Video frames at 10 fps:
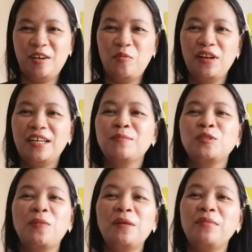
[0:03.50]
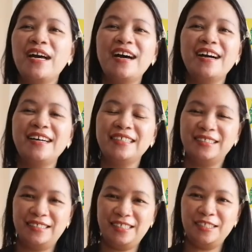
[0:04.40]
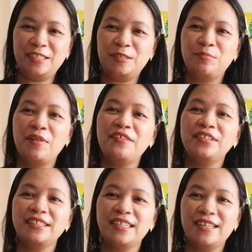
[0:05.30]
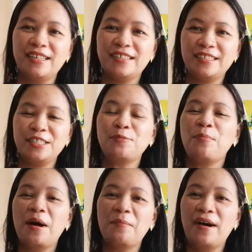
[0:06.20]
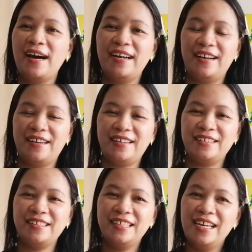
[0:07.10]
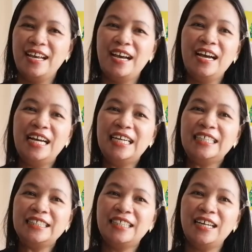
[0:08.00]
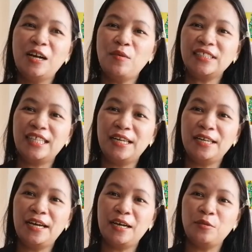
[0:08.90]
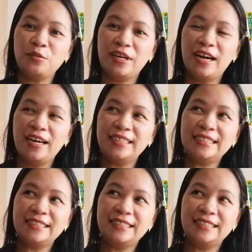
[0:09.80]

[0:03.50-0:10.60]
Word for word: Welcome to my vlog. This is Marites Mabaga. Gagawa sana ako ng